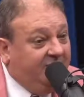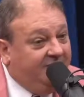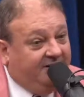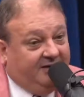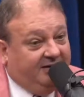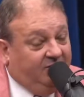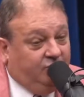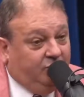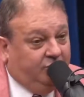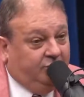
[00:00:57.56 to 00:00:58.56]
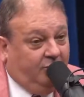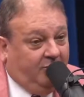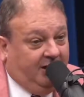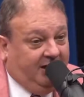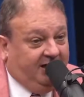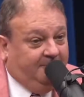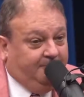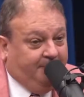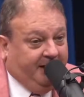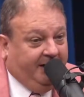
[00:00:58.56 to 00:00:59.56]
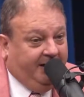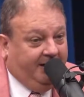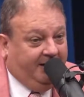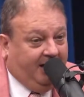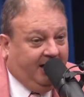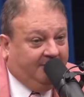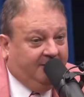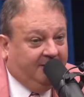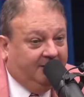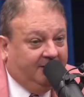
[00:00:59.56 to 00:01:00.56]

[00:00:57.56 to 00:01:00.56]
de verdade, é tem tudo, orelha, pé, raba,